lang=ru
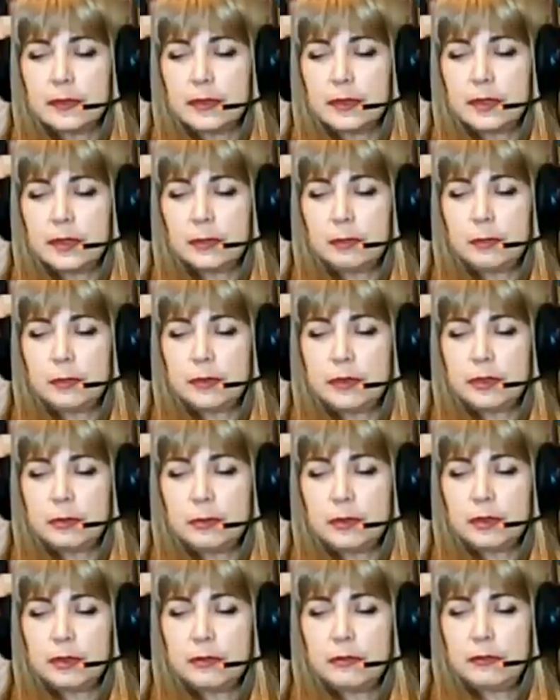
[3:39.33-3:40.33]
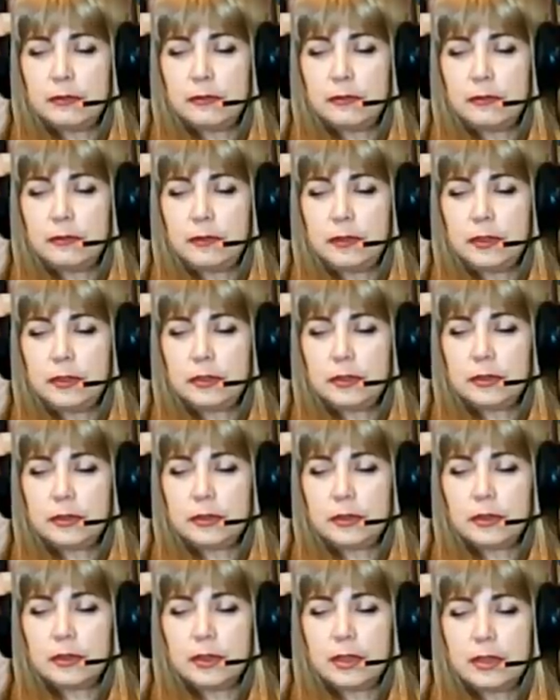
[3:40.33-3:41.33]
Я почему-то вижу,
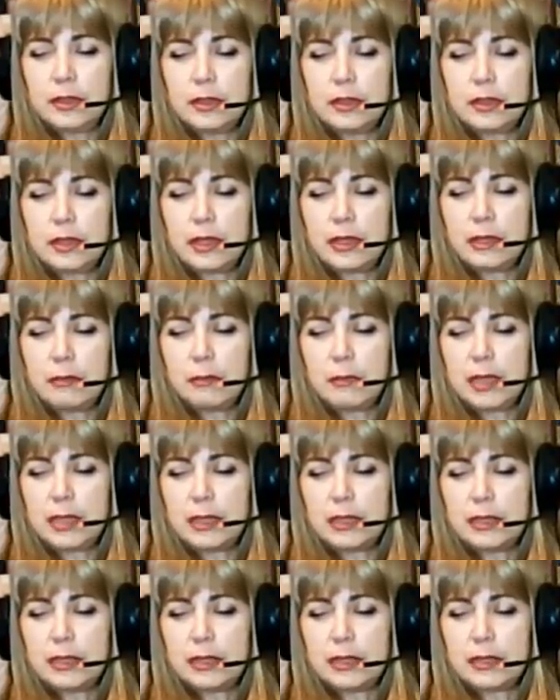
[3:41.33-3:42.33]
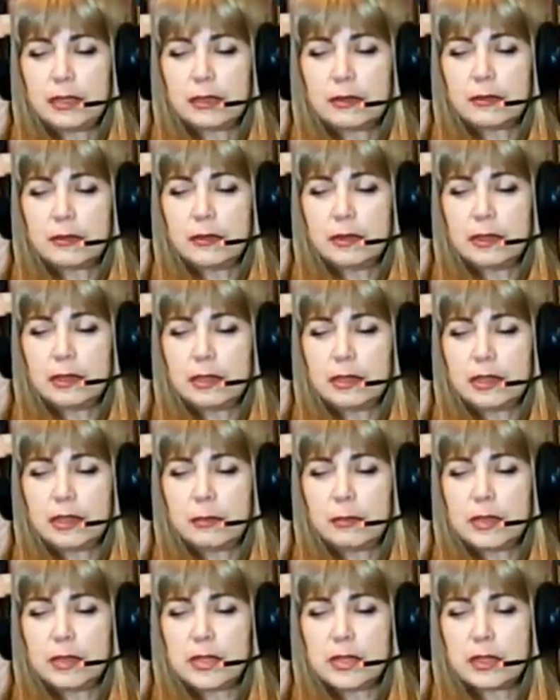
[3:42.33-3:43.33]
что они не на земле или я находятся.
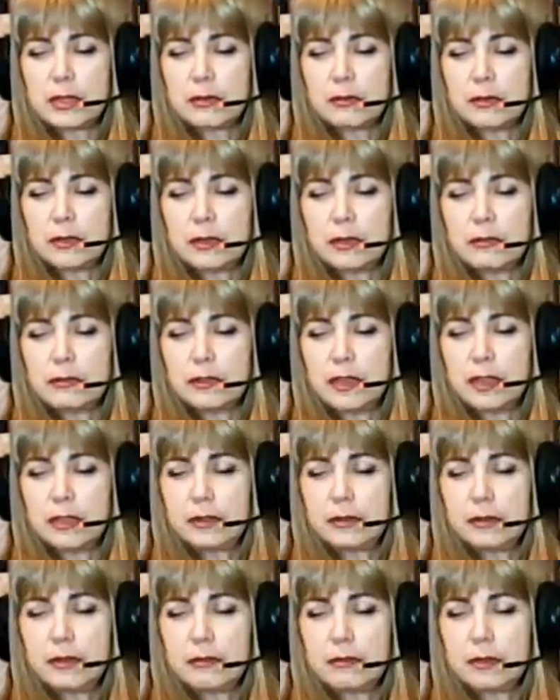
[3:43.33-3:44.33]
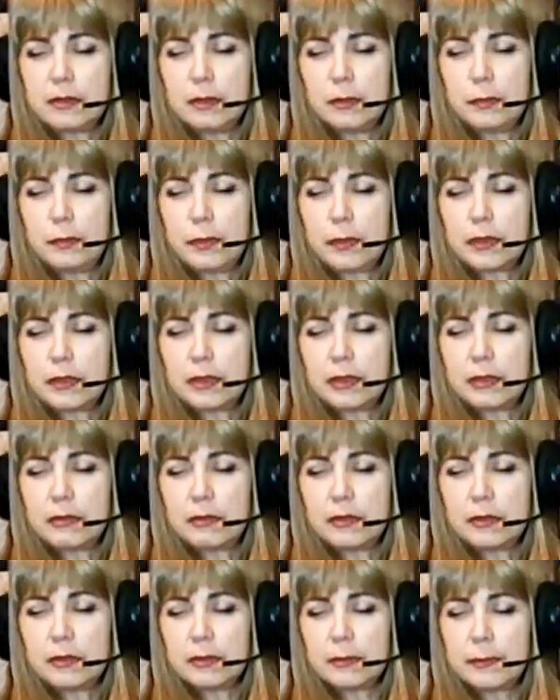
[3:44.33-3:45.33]
Собачки куда-то вдаль, туда вглубь показывают.